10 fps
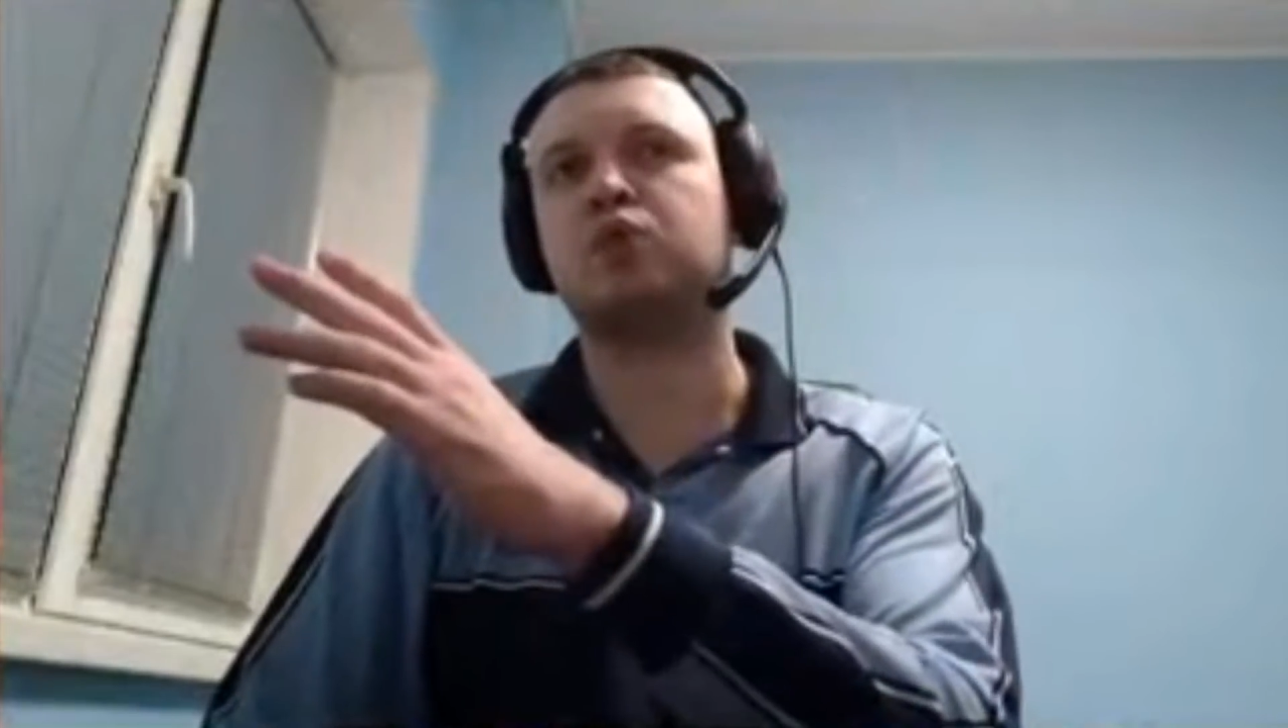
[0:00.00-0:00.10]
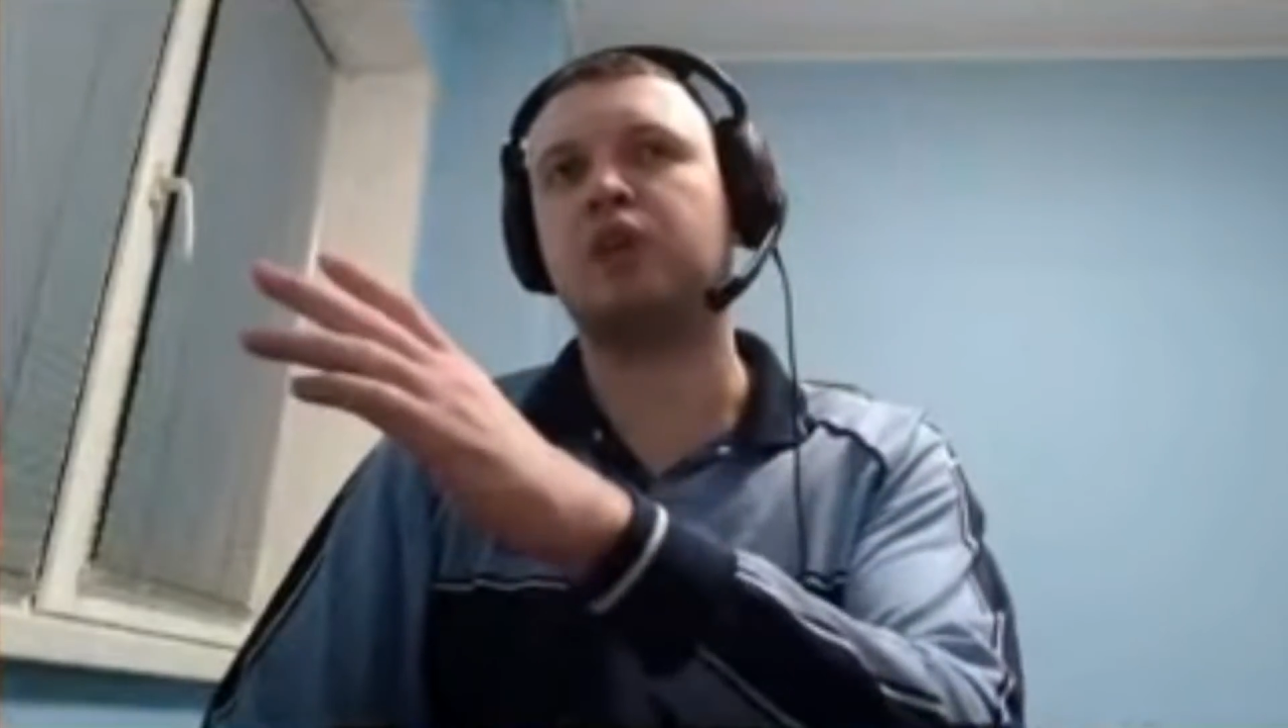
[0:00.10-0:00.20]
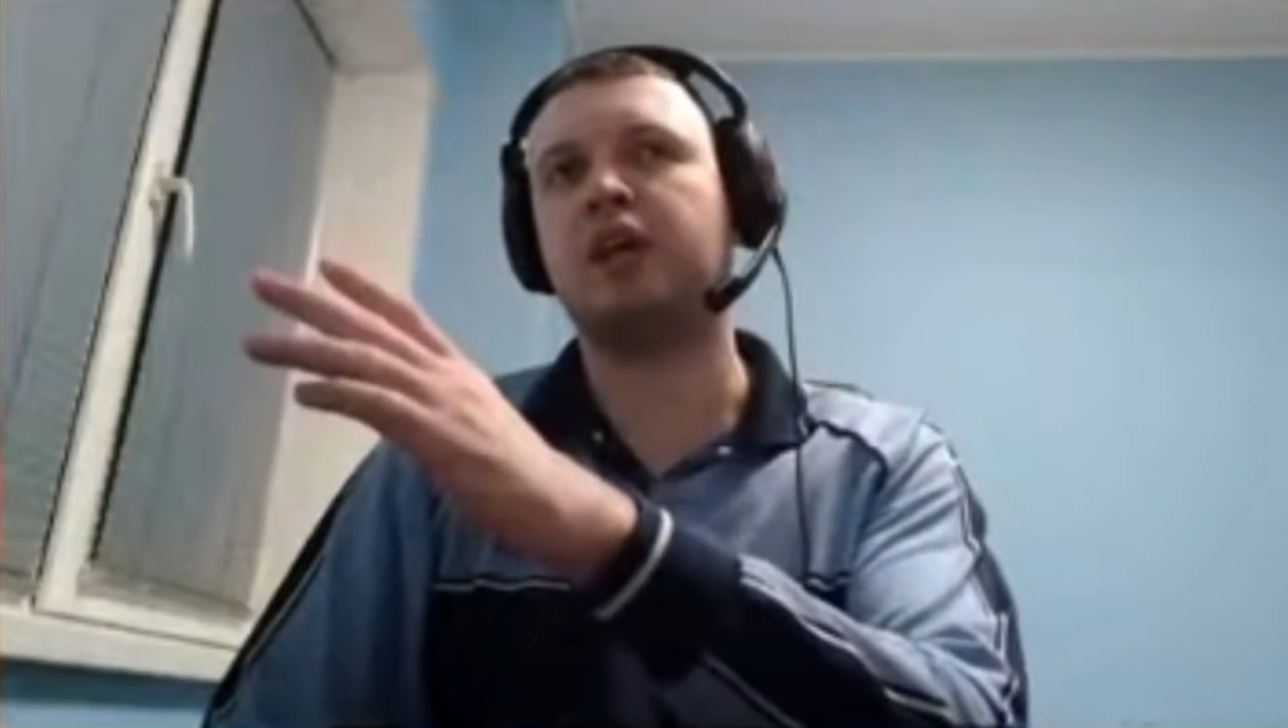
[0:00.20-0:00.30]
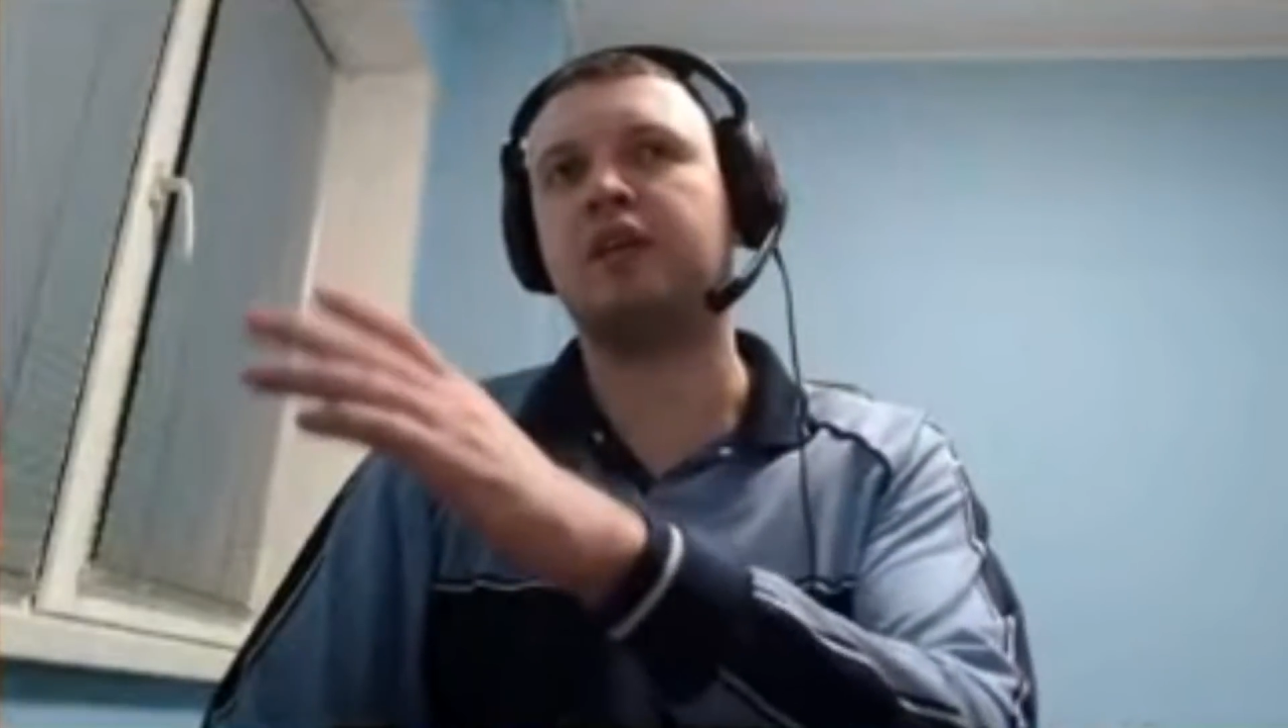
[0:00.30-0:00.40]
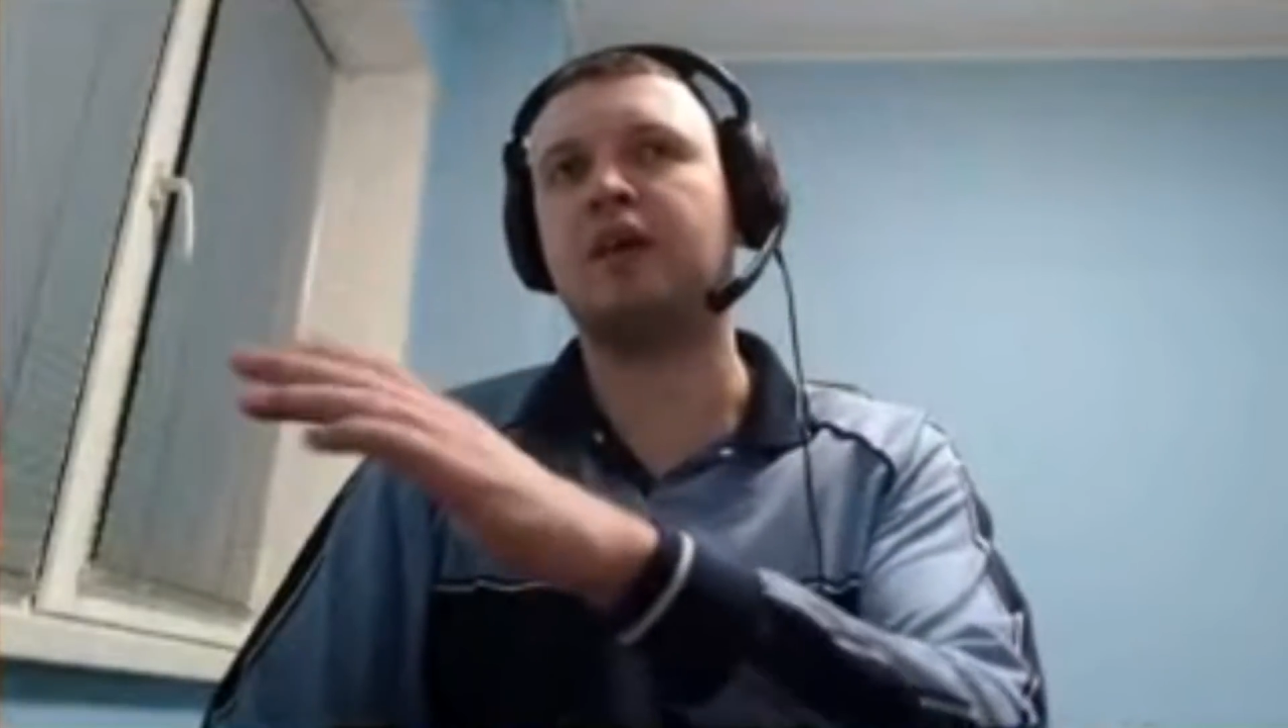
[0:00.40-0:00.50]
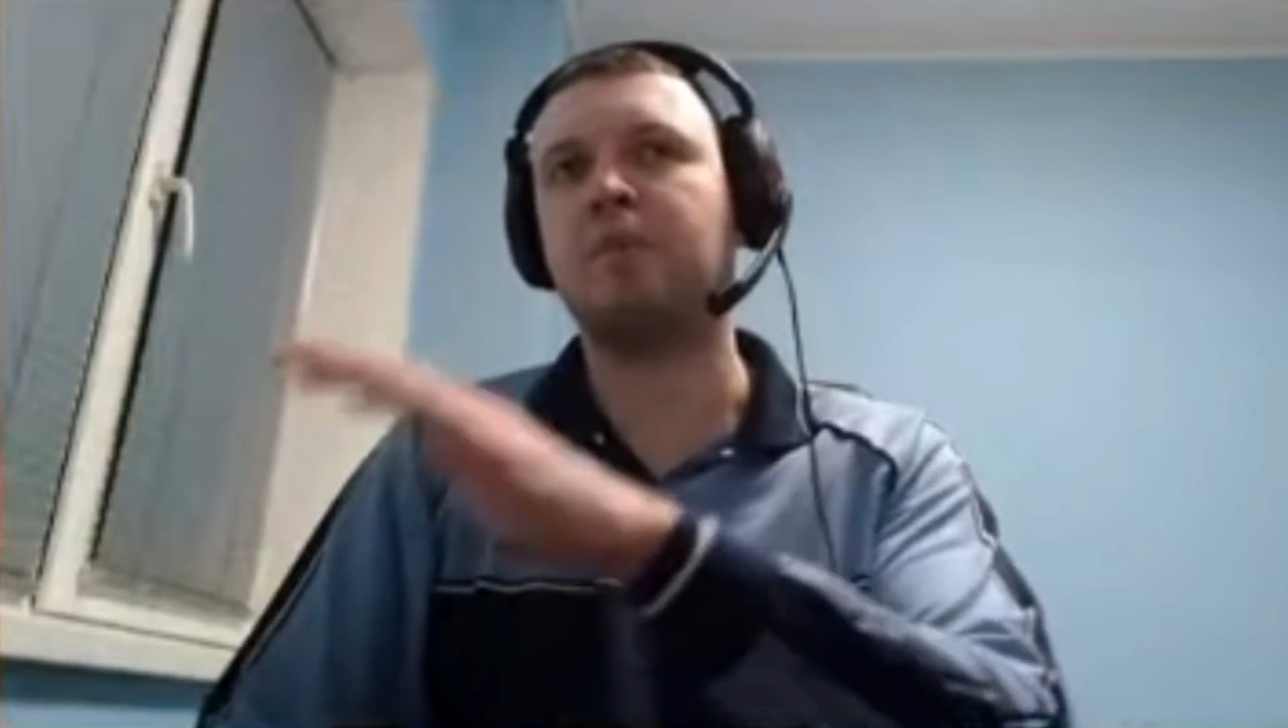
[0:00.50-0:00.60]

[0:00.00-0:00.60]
удалений я